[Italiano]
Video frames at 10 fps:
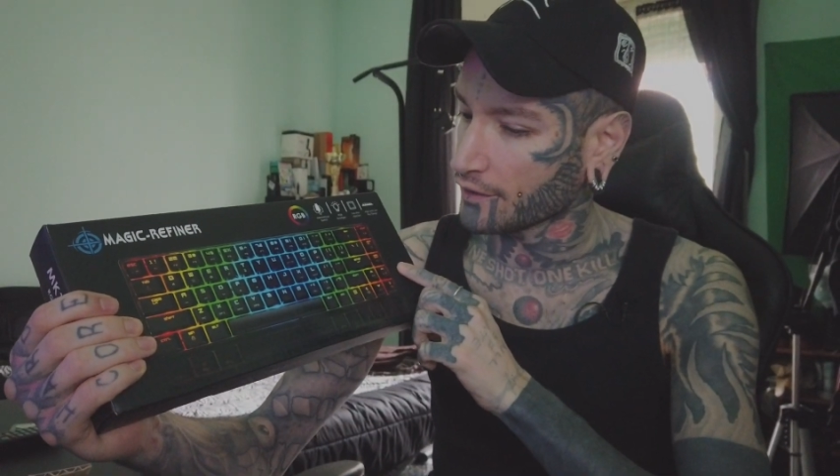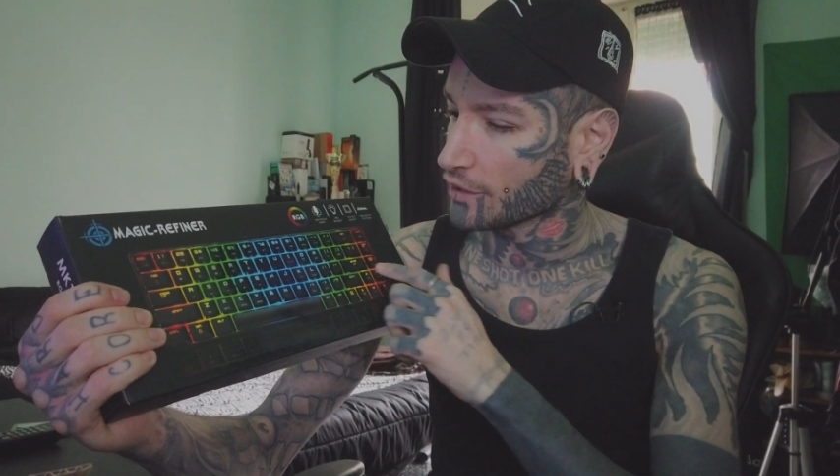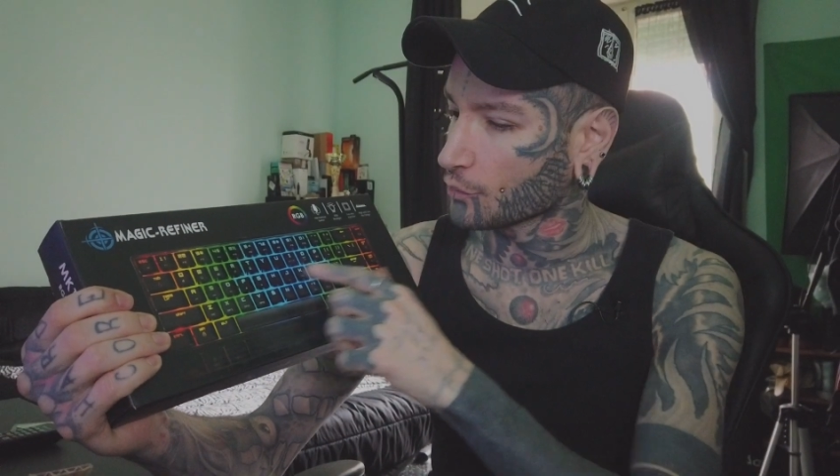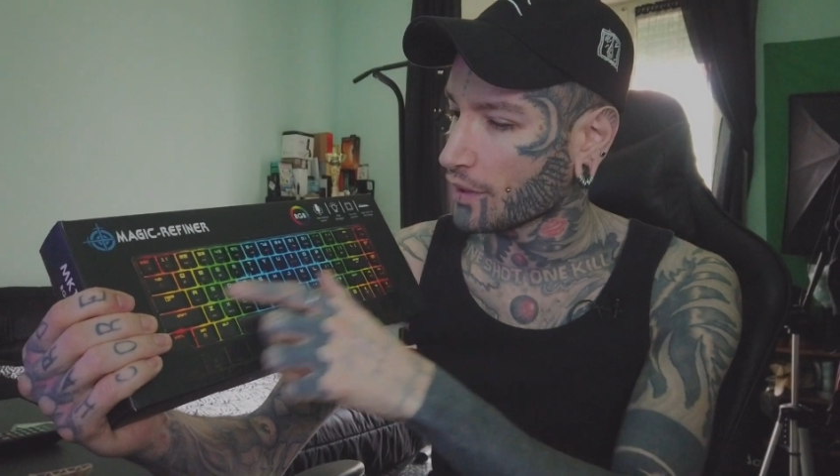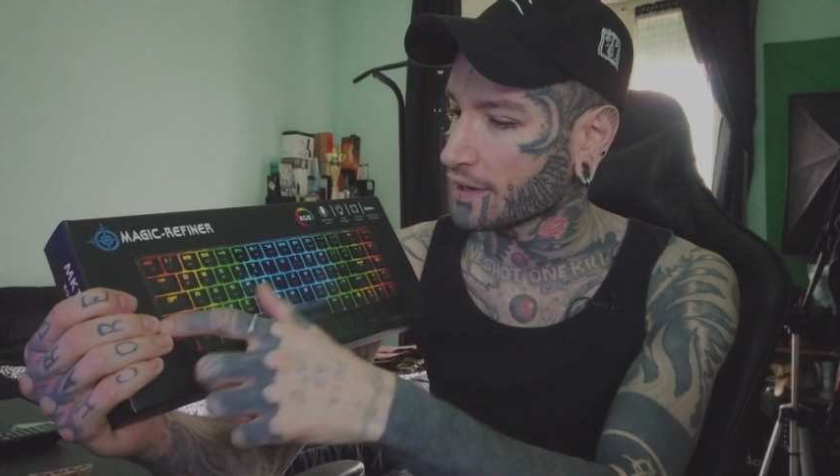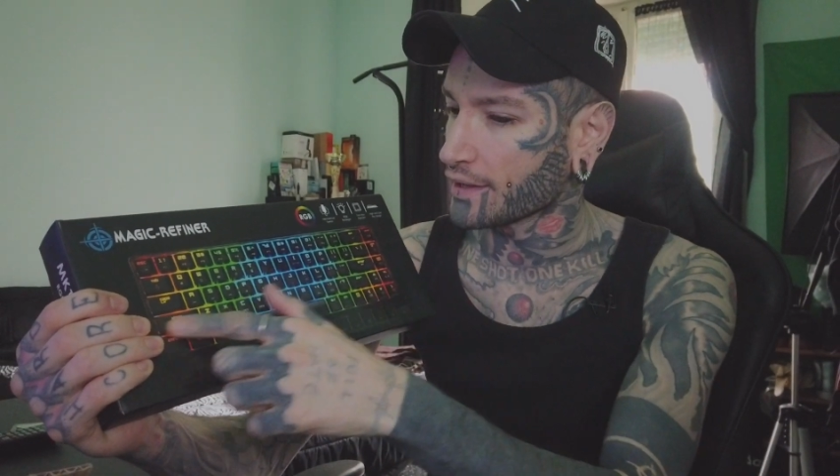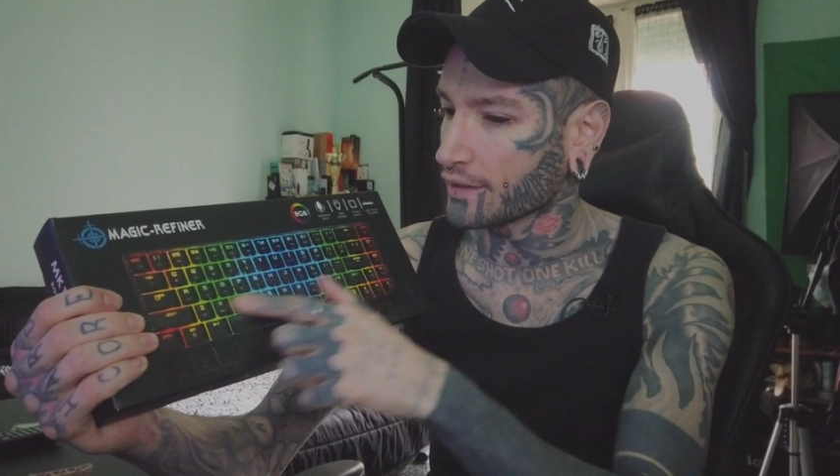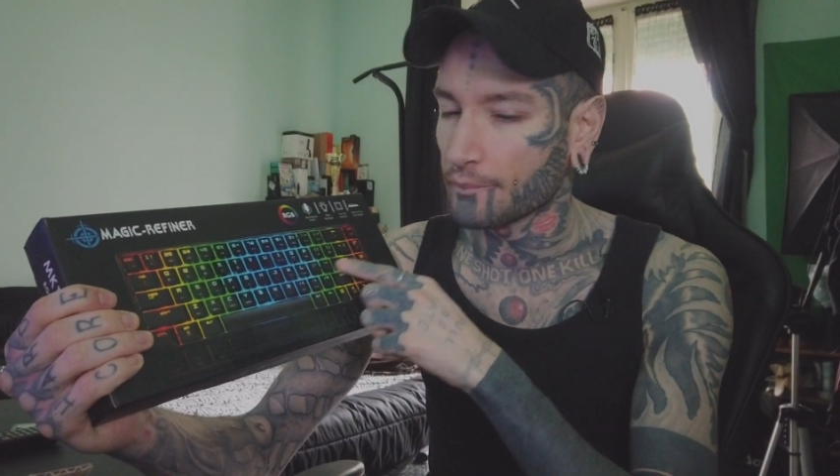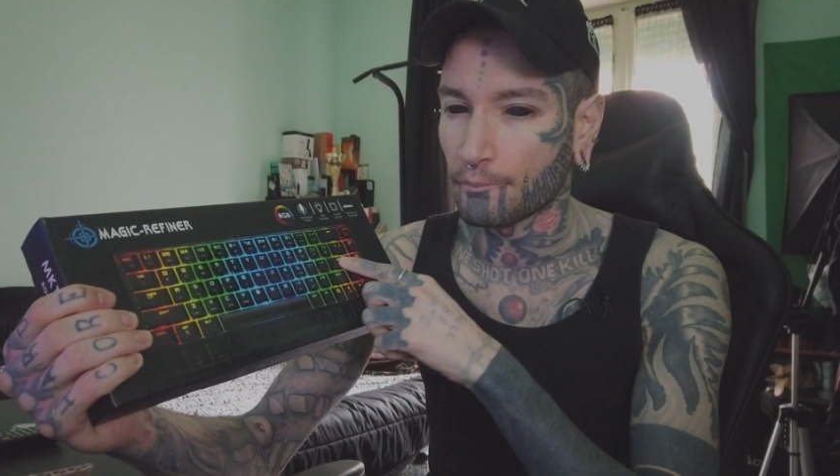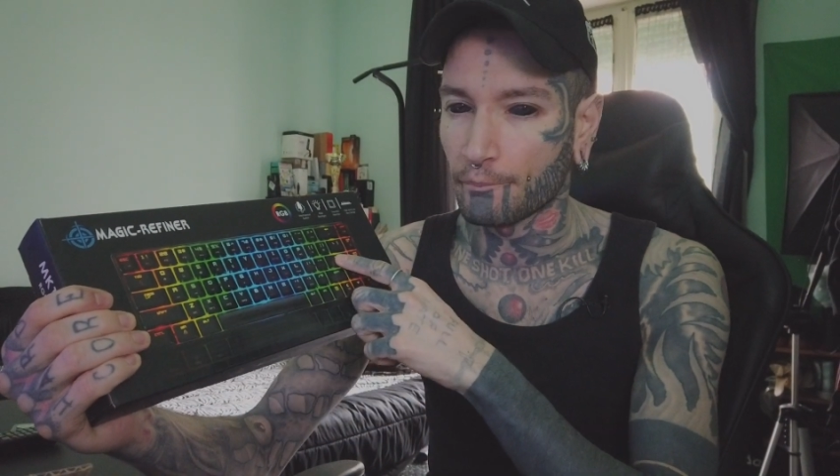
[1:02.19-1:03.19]
una di quelle
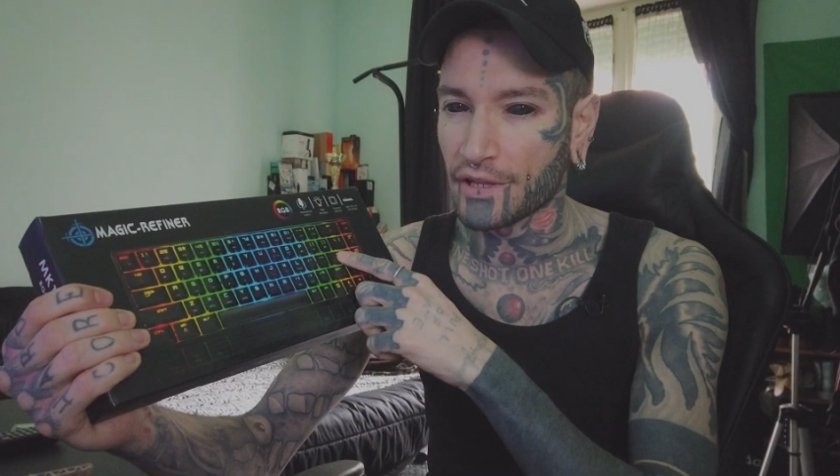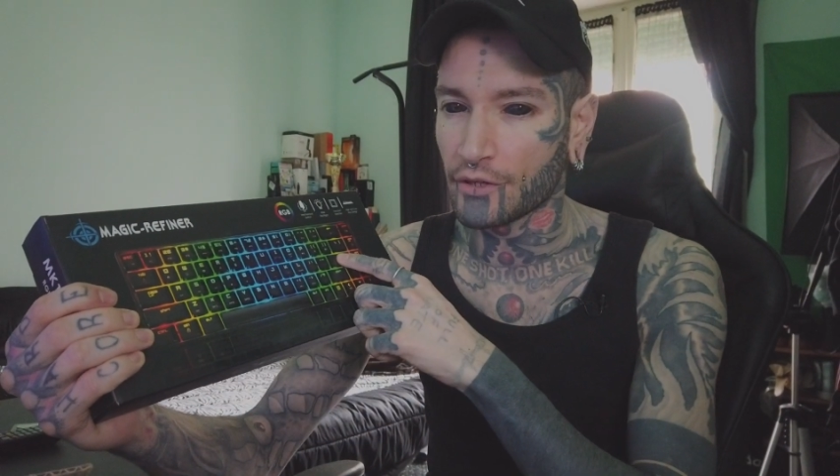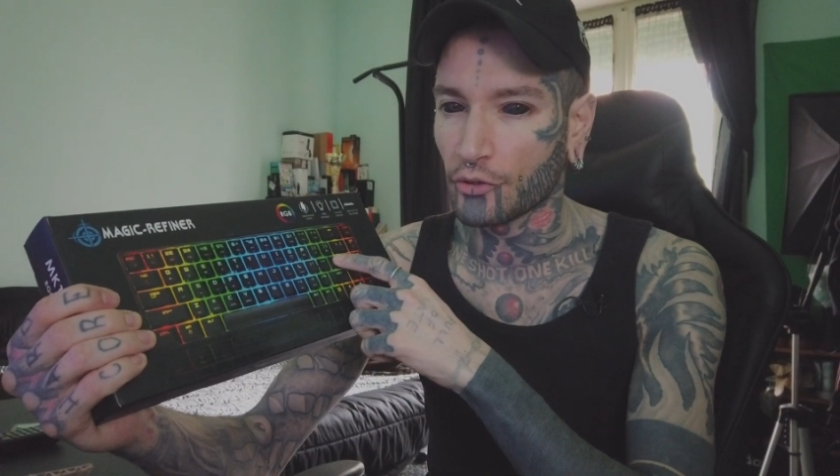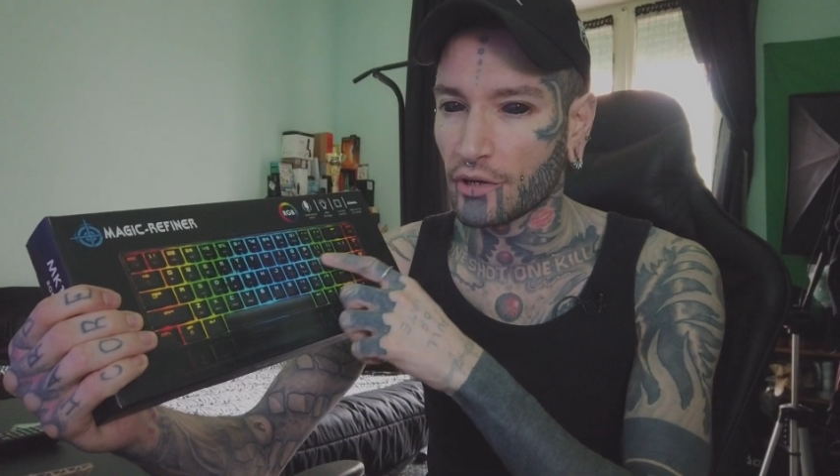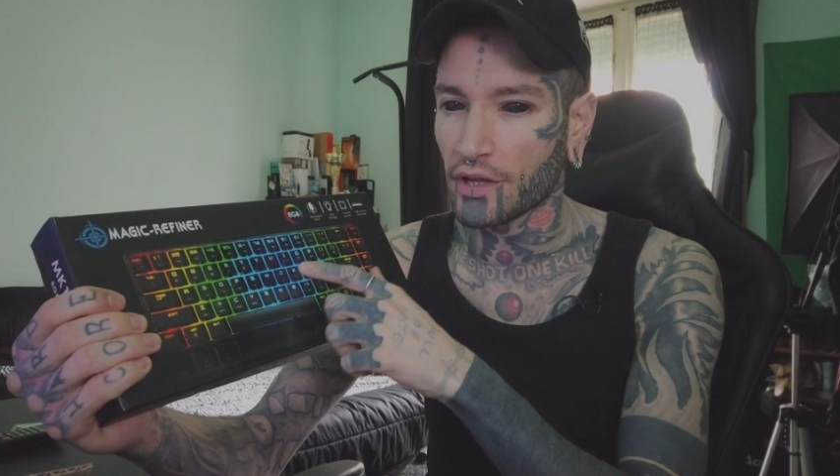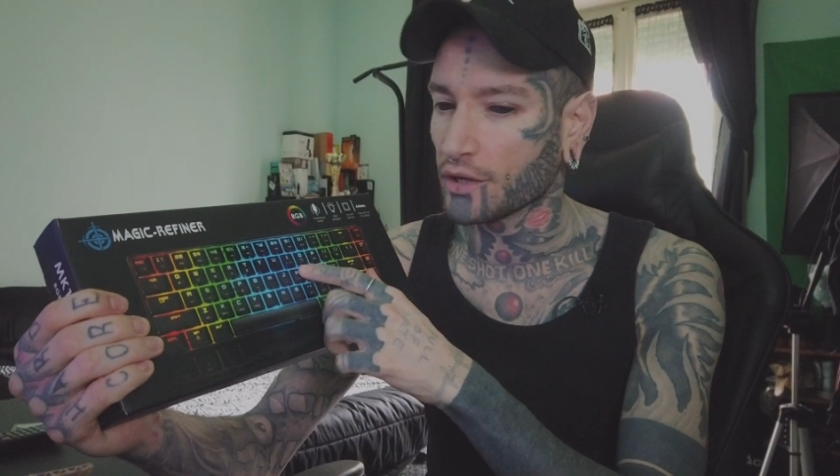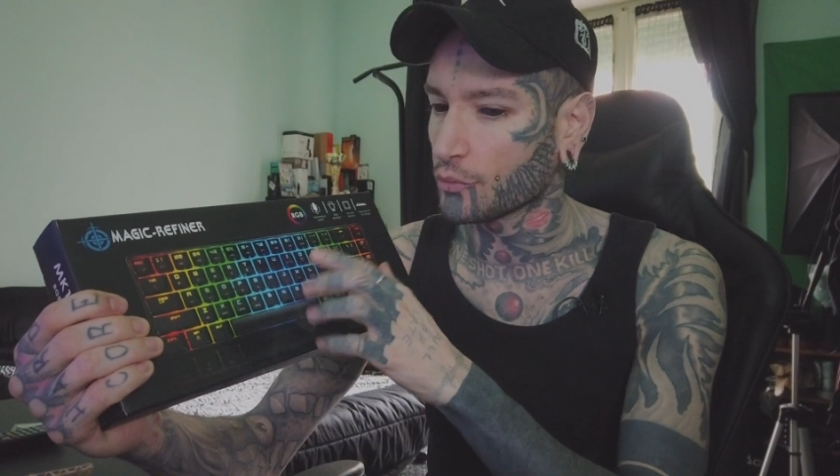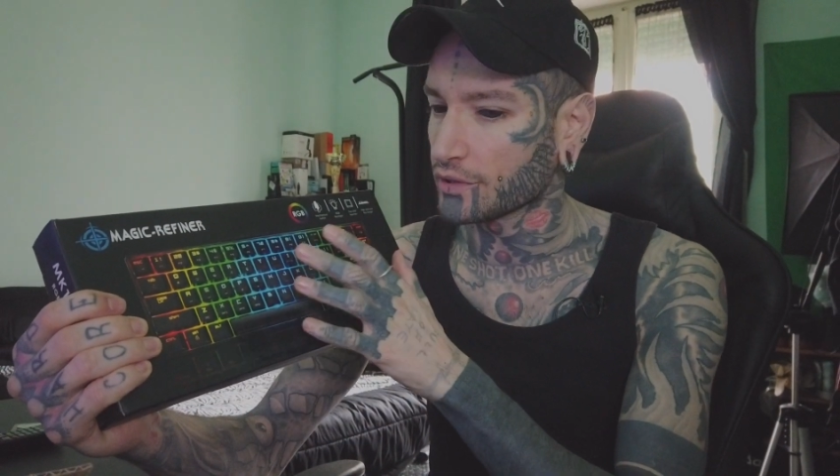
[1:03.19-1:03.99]
piccole,